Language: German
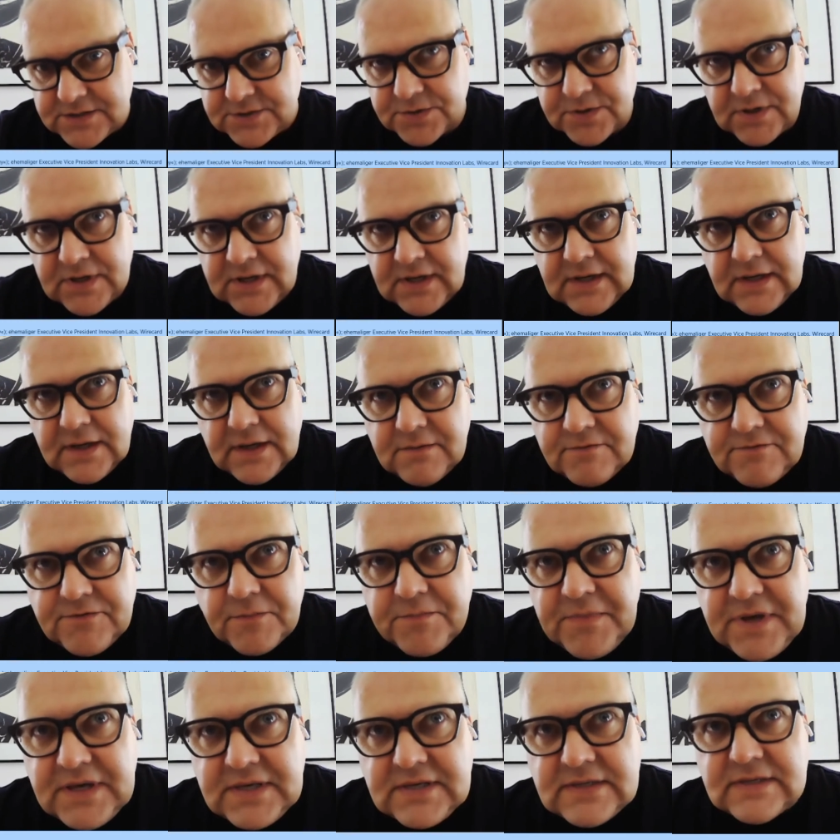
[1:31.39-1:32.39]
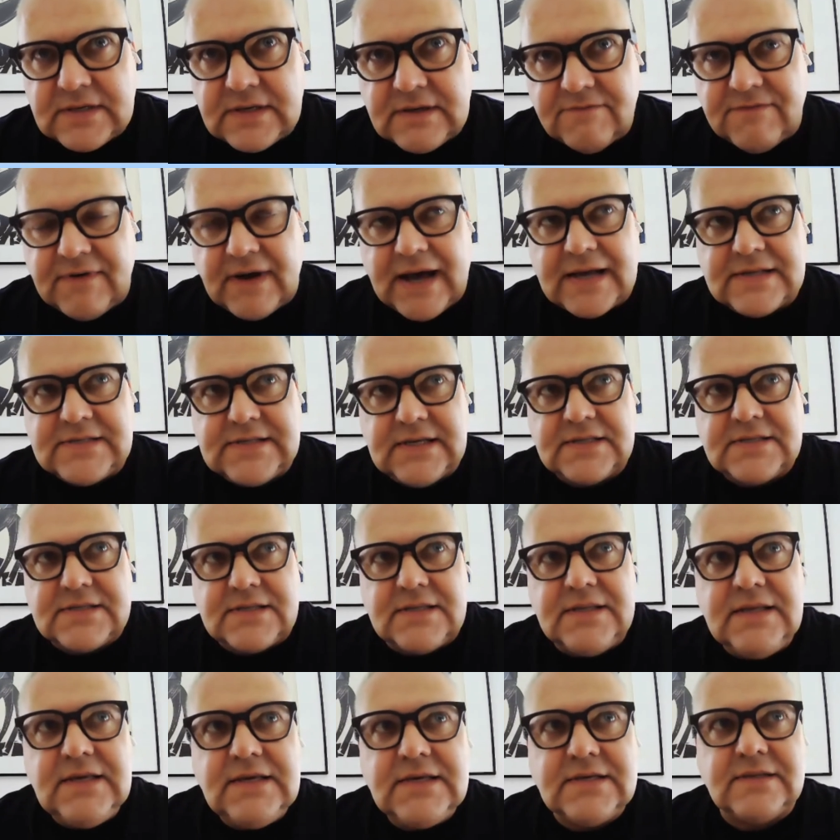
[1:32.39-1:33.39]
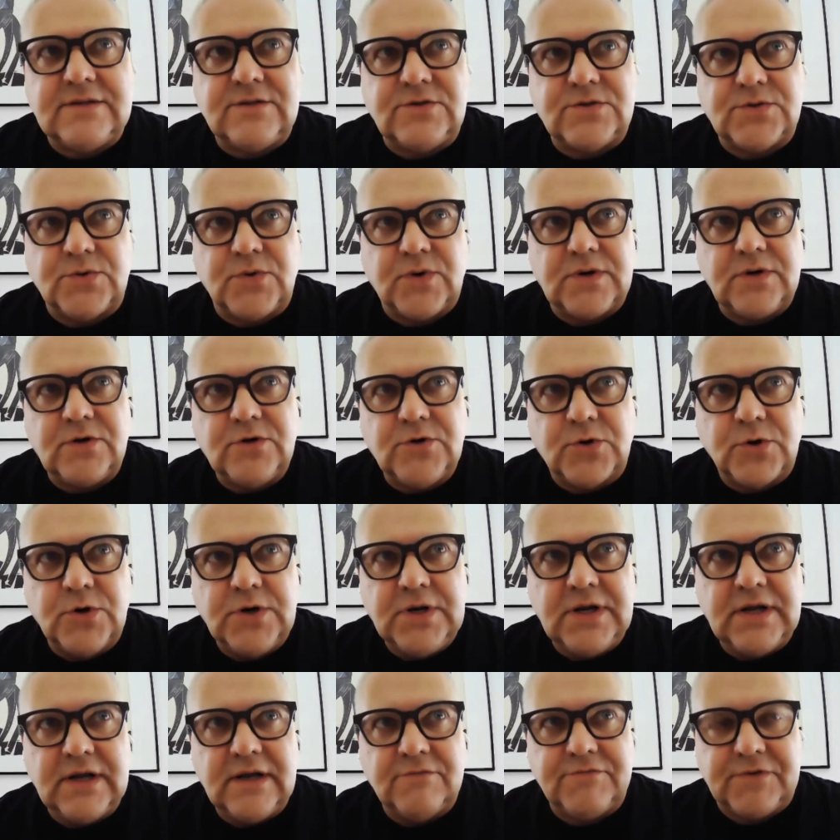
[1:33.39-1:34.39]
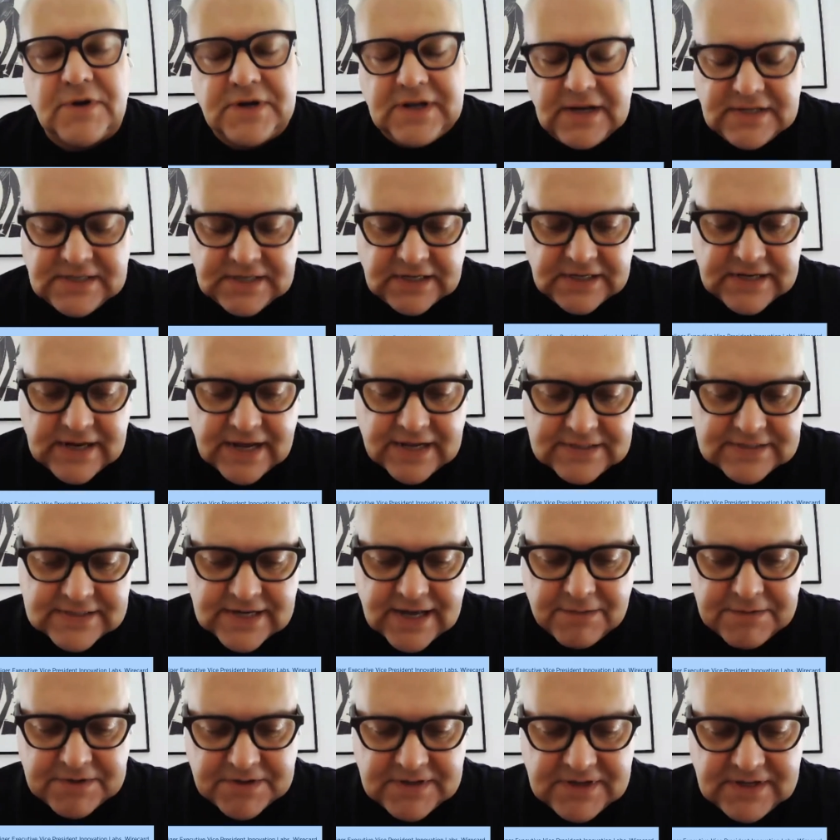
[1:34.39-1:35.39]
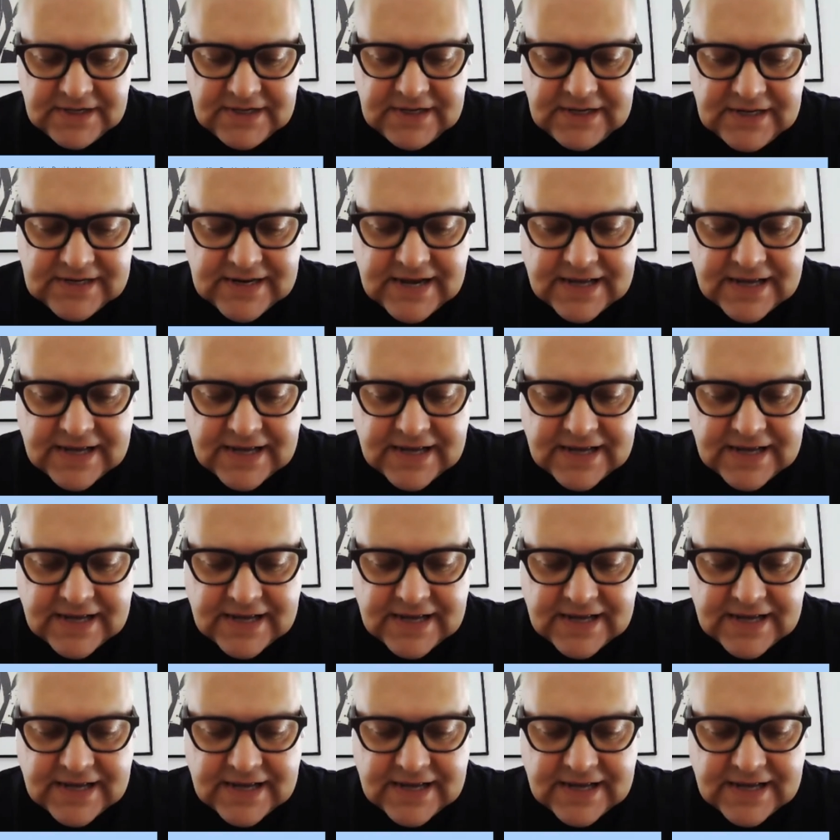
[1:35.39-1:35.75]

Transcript: Also mhm. für mich war es jetzt nicht so ein Kunde, vor dem ich gedacht habe,